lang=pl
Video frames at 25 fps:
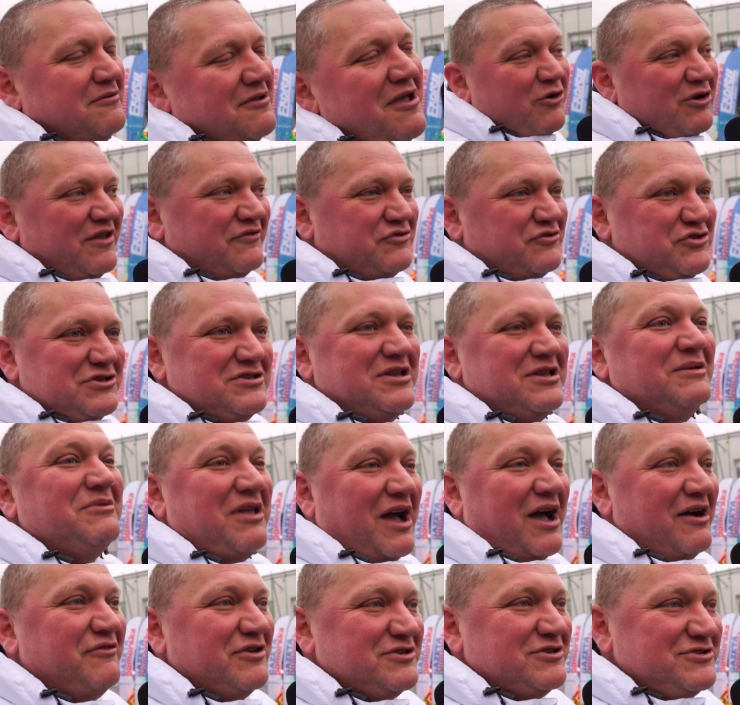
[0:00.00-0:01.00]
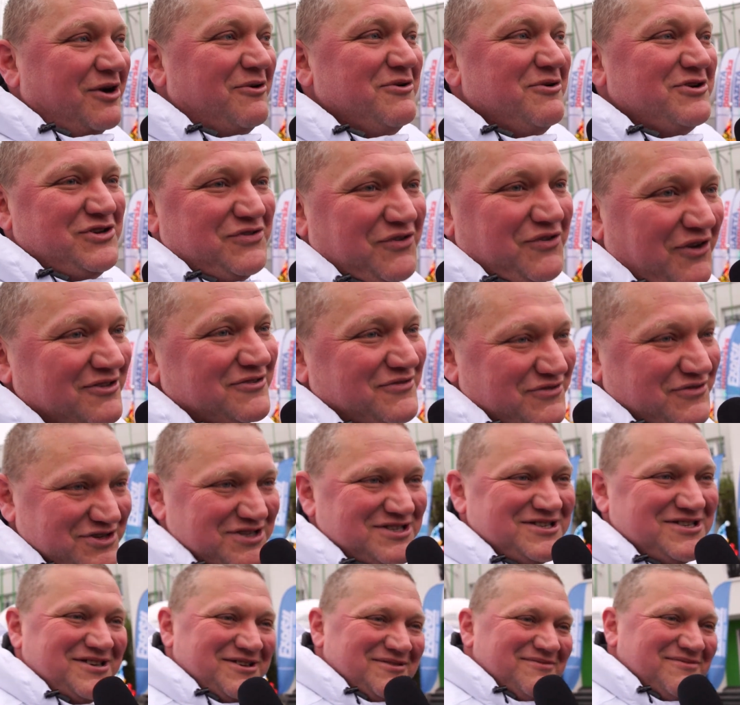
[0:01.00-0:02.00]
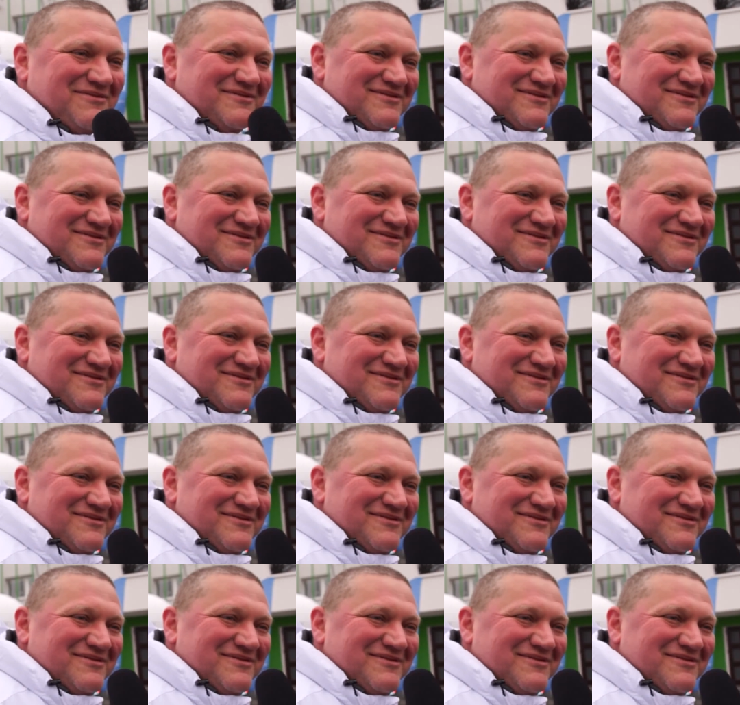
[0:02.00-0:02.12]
Nie wszystkim tak, wesołych świąt wszystkim.